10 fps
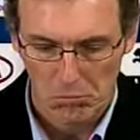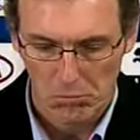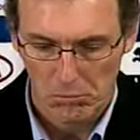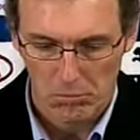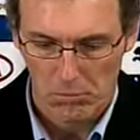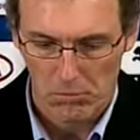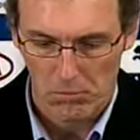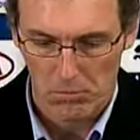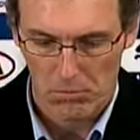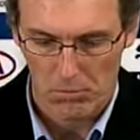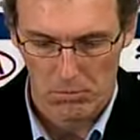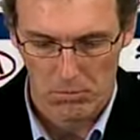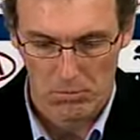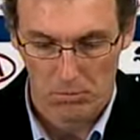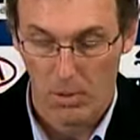somme toute
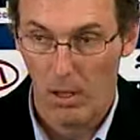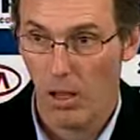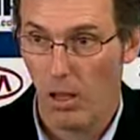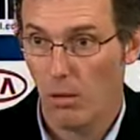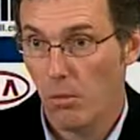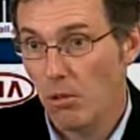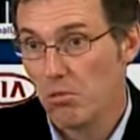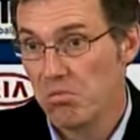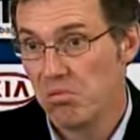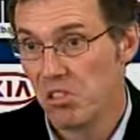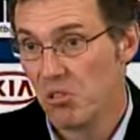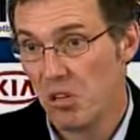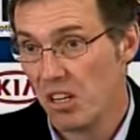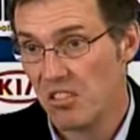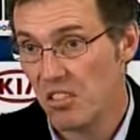classique, mais très très. C'est
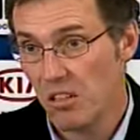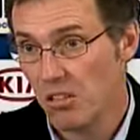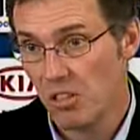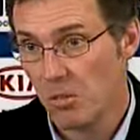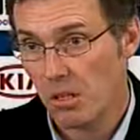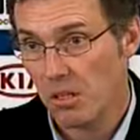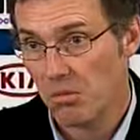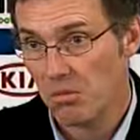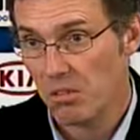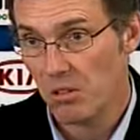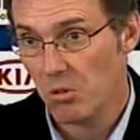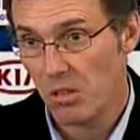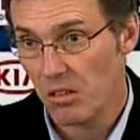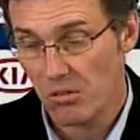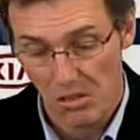du classique, Jean-Marie. C'est
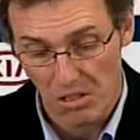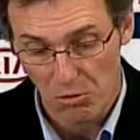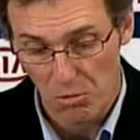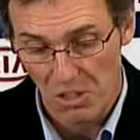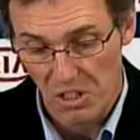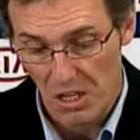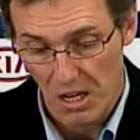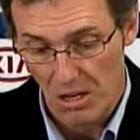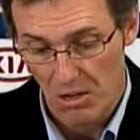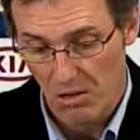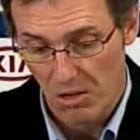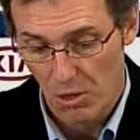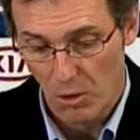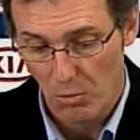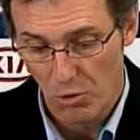du temps. Dans ce métier-là,
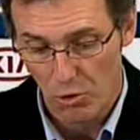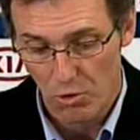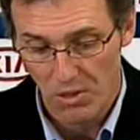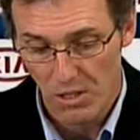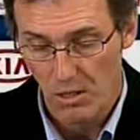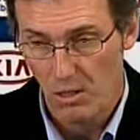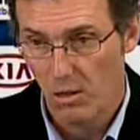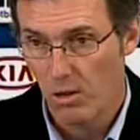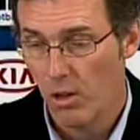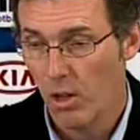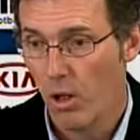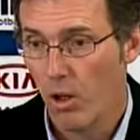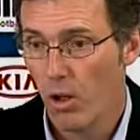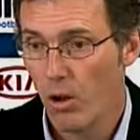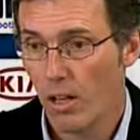comme je le dis,
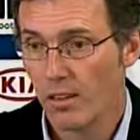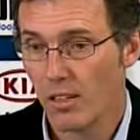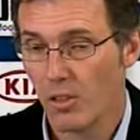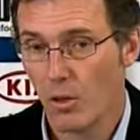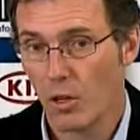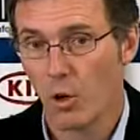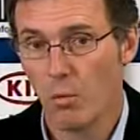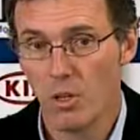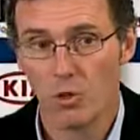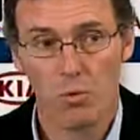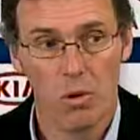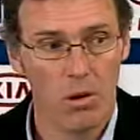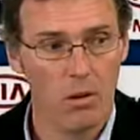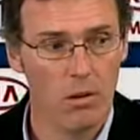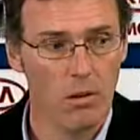l'entraîneur est comme les
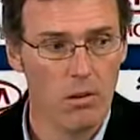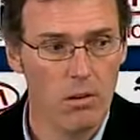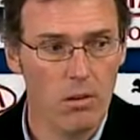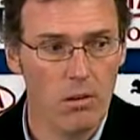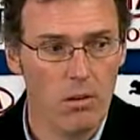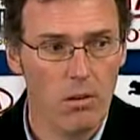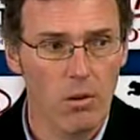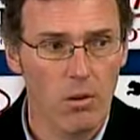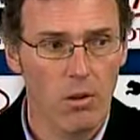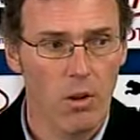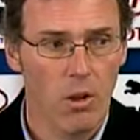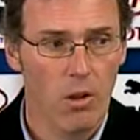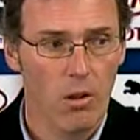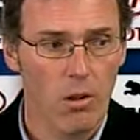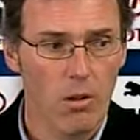joueurs. Euh,
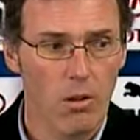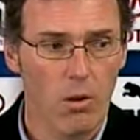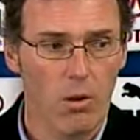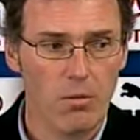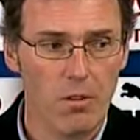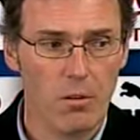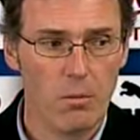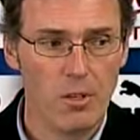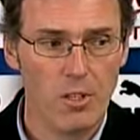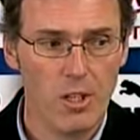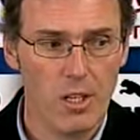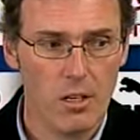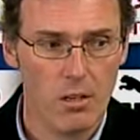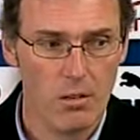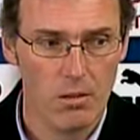euh, on fait un
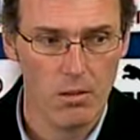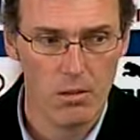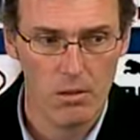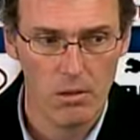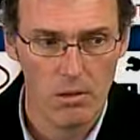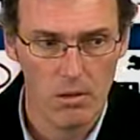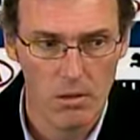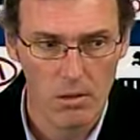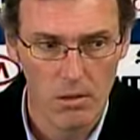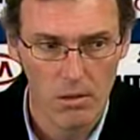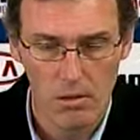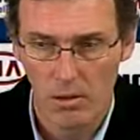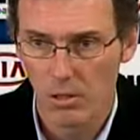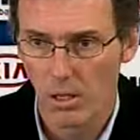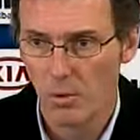métier, euh,
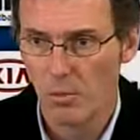un très